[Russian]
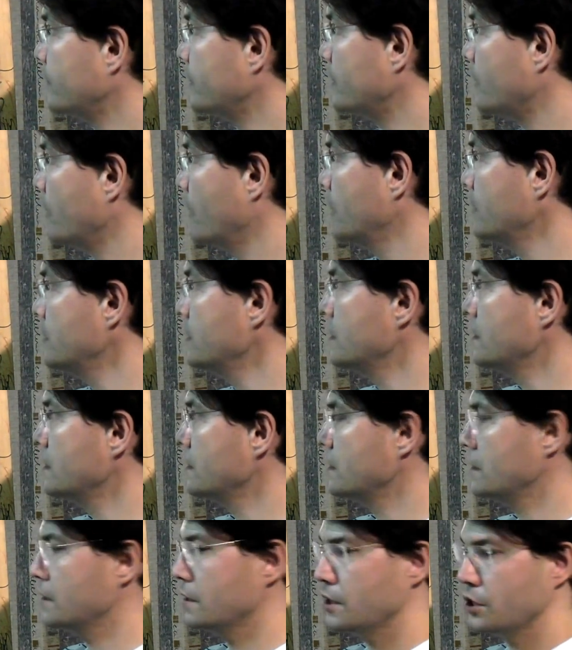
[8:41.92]
они
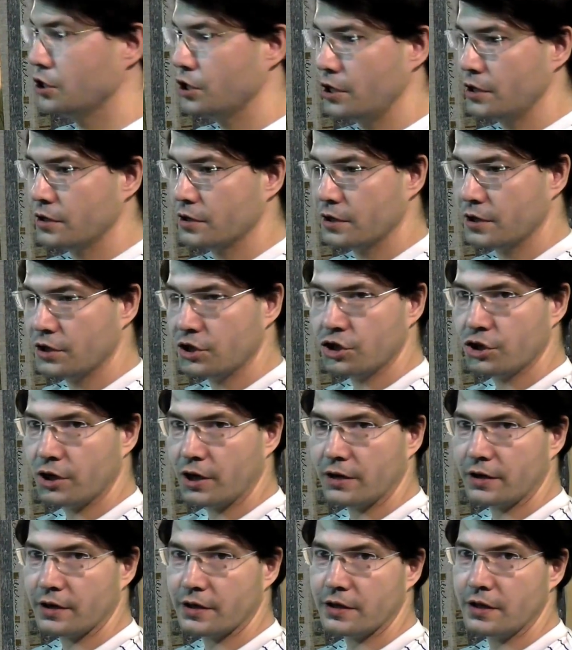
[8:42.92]
не различаются, они
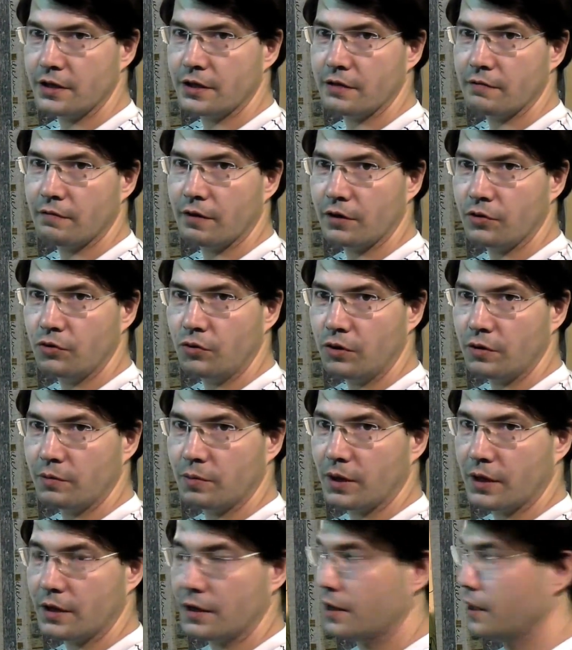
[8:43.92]
как-то слиты в одно, и
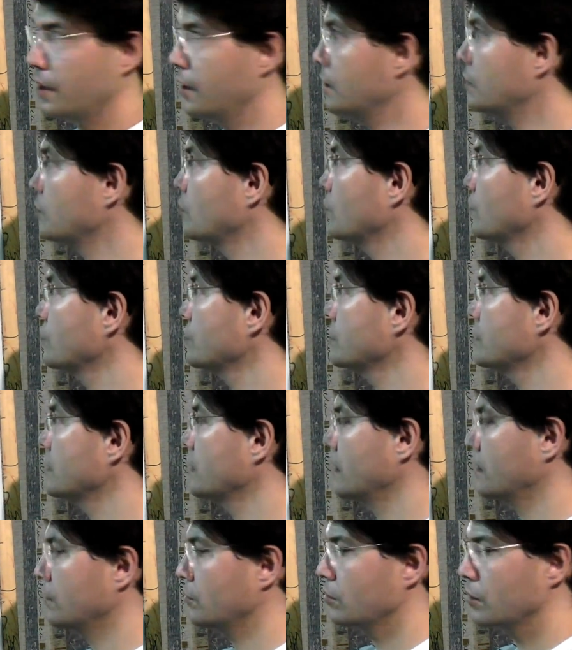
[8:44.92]
благодаря этому
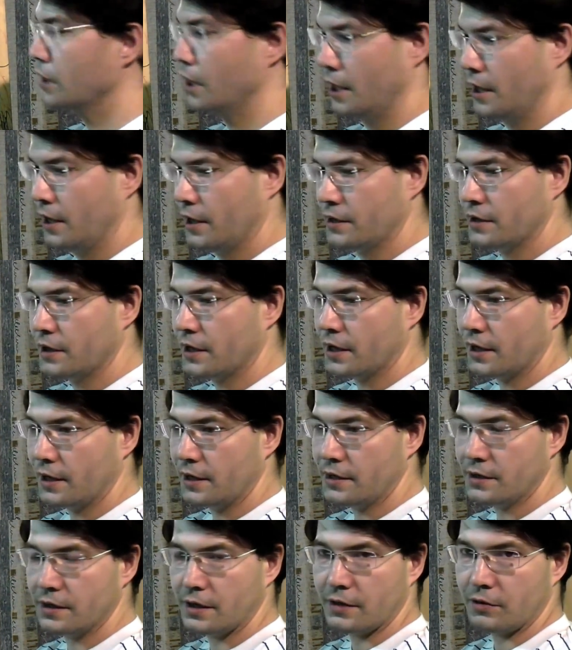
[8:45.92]
возникают вот те
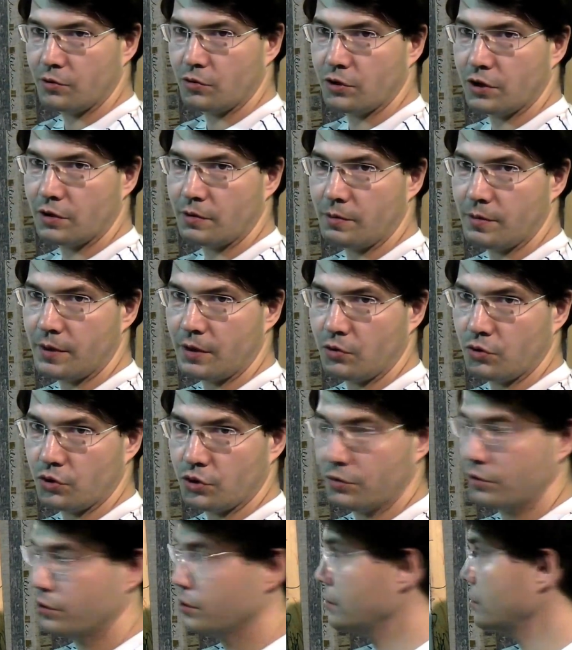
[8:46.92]
коллизии, которые там
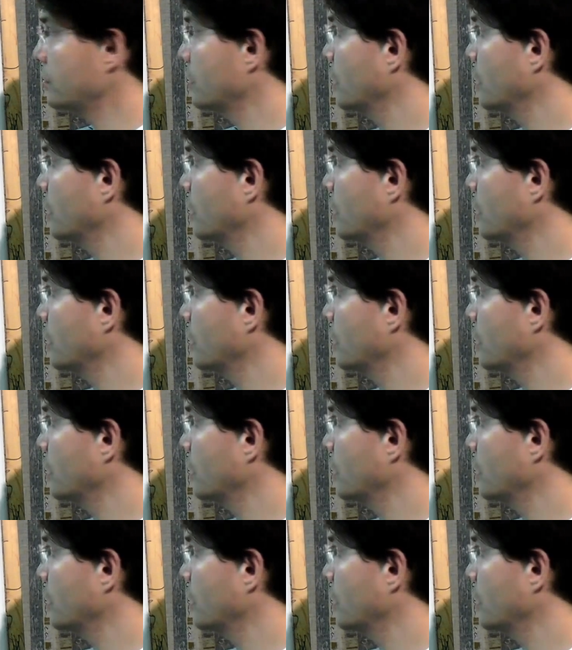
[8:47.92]
обнаруживаются.